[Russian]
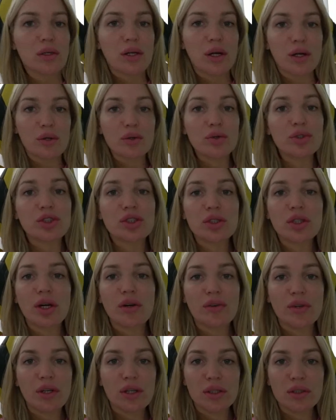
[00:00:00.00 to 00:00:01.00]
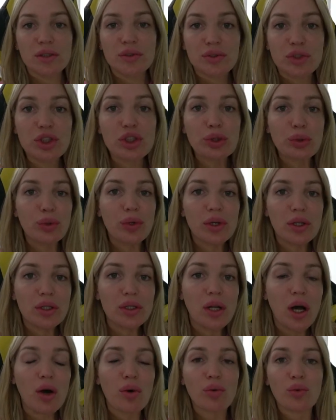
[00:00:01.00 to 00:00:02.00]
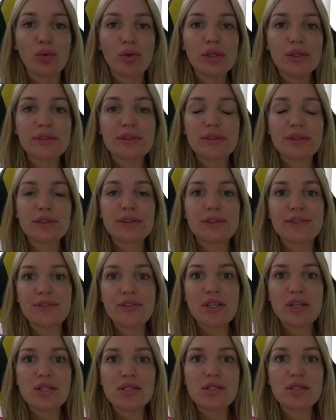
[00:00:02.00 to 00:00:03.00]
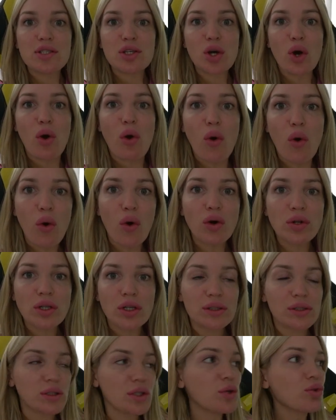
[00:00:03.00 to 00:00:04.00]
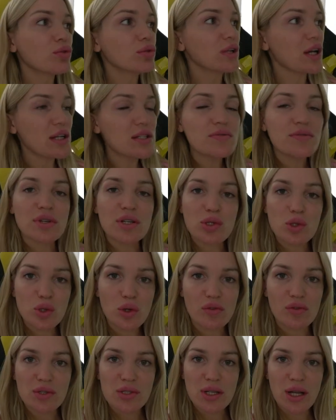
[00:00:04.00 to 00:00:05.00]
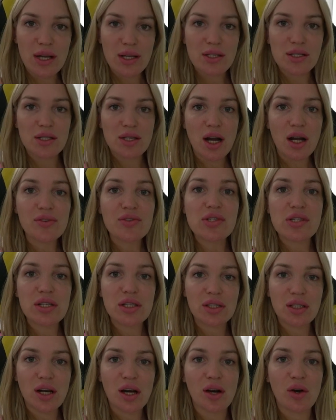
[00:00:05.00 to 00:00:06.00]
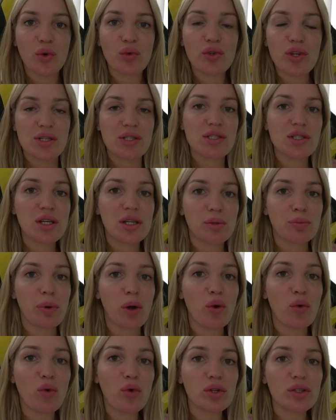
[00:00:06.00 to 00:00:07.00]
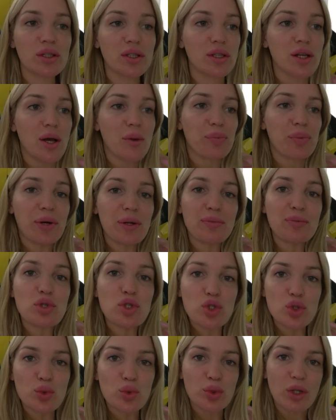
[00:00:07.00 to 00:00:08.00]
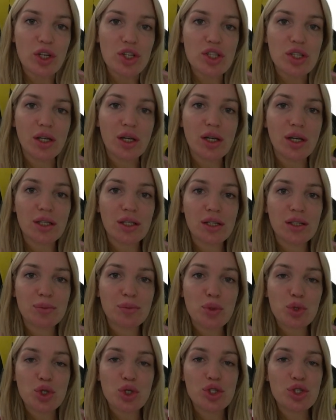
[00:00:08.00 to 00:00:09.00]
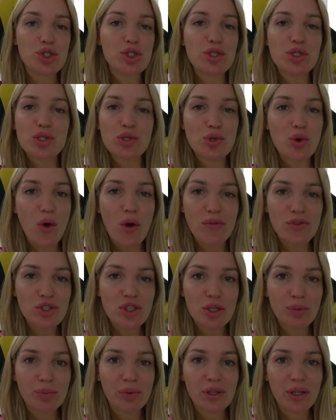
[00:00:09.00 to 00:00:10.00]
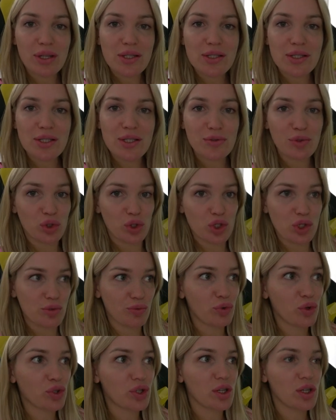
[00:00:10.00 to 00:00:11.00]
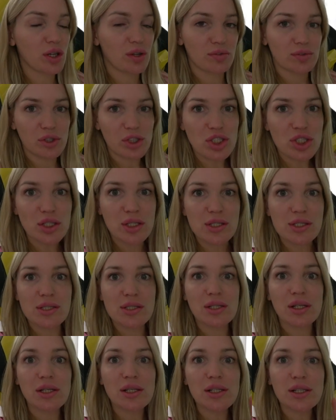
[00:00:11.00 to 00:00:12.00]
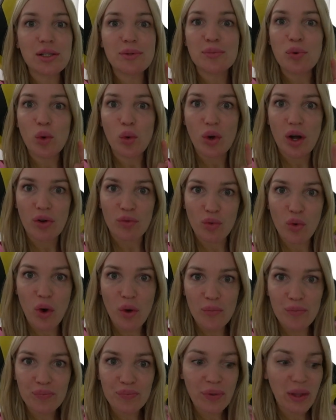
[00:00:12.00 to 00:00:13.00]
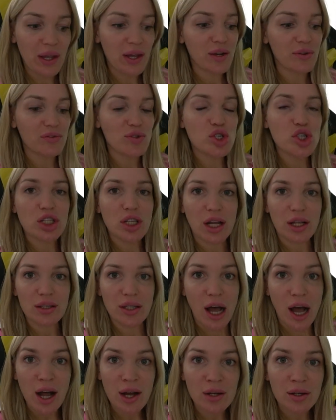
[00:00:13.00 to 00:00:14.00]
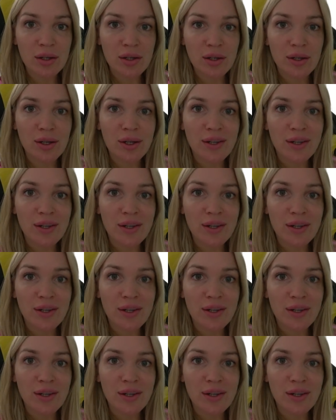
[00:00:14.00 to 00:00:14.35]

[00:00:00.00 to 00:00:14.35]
Короче говоря, девчуля, на улице зверский холод. И у нас в Ростове, знаете, как всегда, у нас нет погоды промежуточной, когда ты можешь джинсовочки поносить. Вот сегодня я вышла с длинным рукавом в штанах,